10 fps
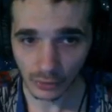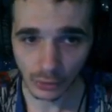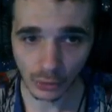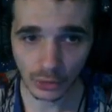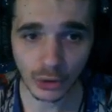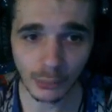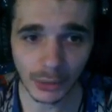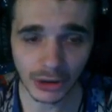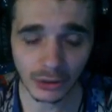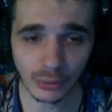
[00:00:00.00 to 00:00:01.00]
Donc sur
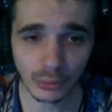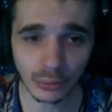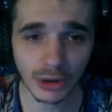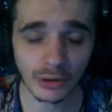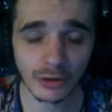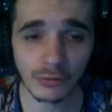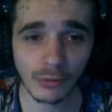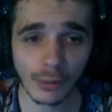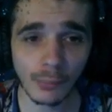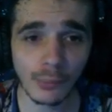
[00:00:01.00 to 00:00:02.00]
ma chaîne YouTube, vous allez
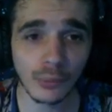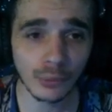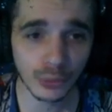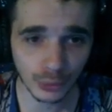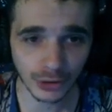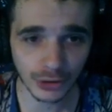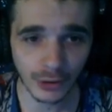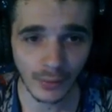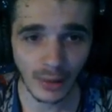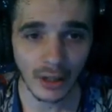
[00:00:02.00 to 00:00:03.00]
découvrir beaucoup de choses
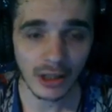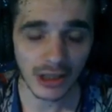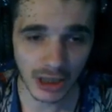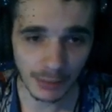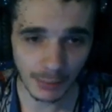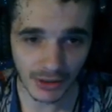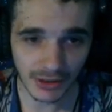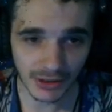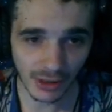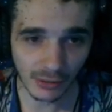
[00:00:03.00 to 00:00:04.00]
et j'espère que
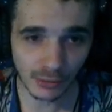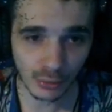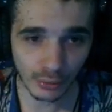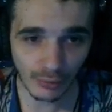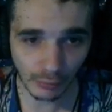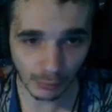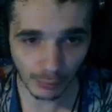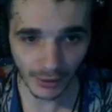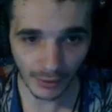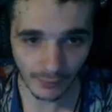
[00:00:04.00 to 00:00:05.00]
cette chaîne YouTube va vous
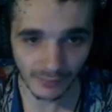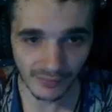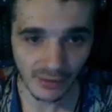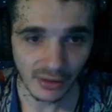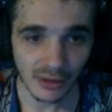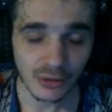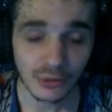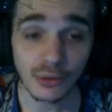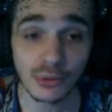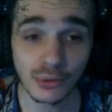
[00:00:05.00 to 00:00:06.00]
plaire.
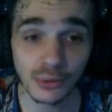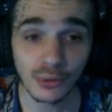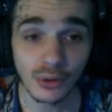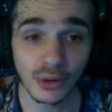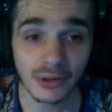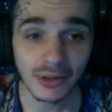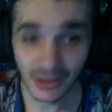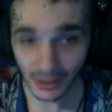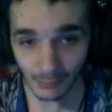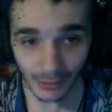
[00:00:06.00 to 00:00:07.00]
Sur ce,
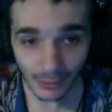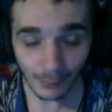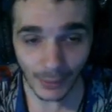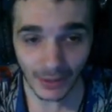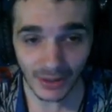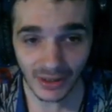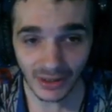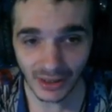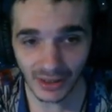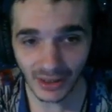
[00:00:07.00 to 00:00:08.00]
c'était ma Compagnie
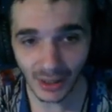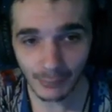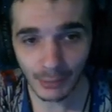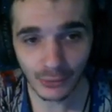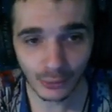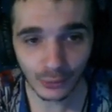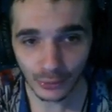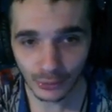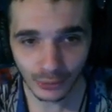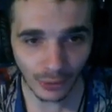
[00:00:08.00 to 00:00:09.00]
et à bientôt
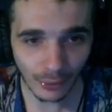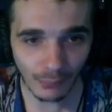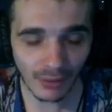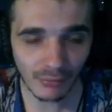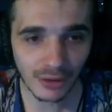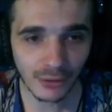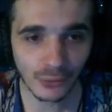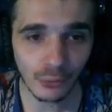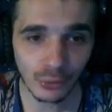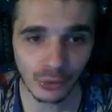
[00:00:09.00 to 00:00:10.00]
dans mes
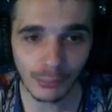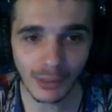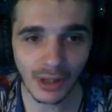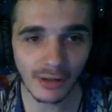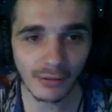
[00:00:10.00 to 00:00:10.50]
vidéos ou dans mes lives.